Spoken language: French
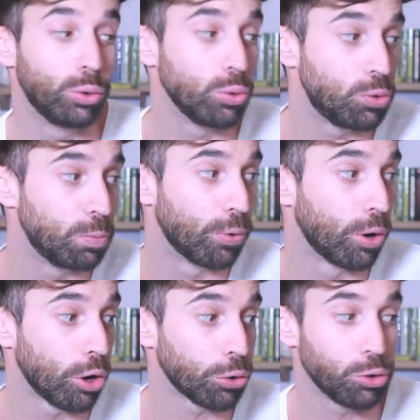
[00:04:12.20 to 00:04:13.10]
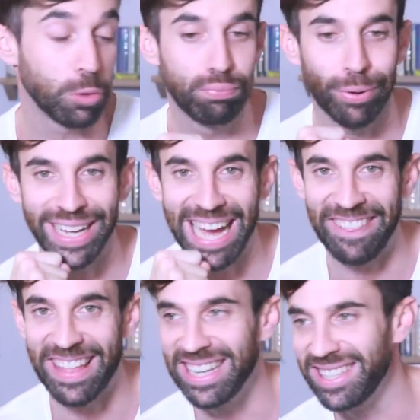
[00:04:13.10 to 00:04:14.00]
de support que je pourrais
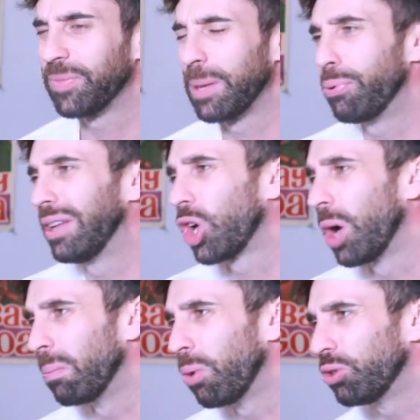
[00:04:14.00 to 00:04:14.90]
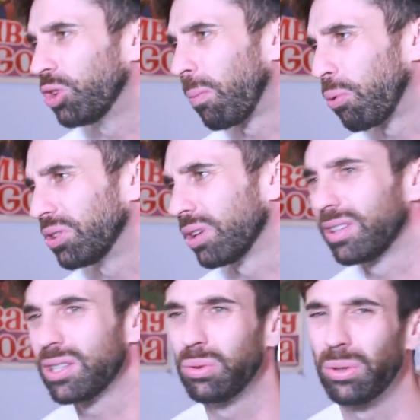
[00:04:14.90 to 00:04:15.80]
analyser. Ça peut être un mode d'emploi d'un
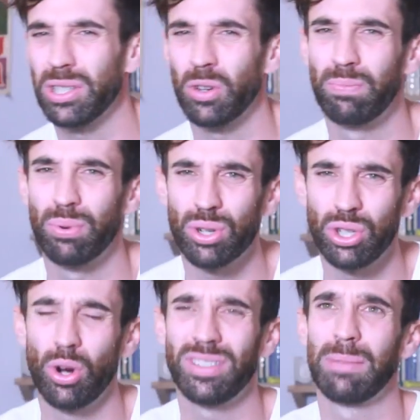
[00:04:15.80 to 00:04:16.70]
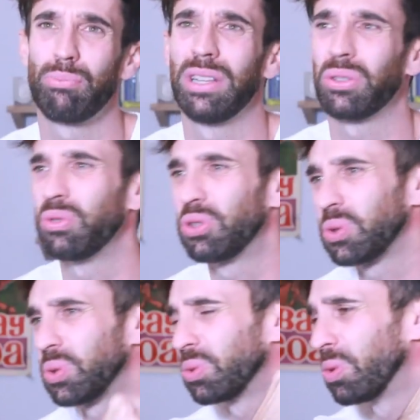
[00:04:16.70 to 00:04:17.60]
désodorisant pour chiottes, ça peut être une
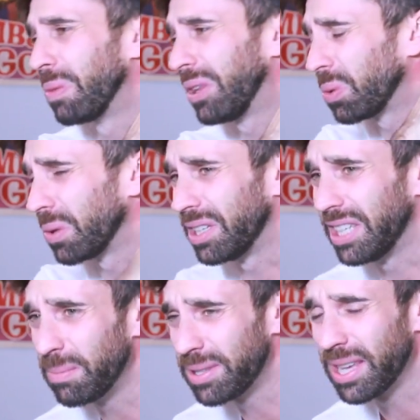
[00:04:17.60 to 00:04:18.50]
chanson de Maître Gims,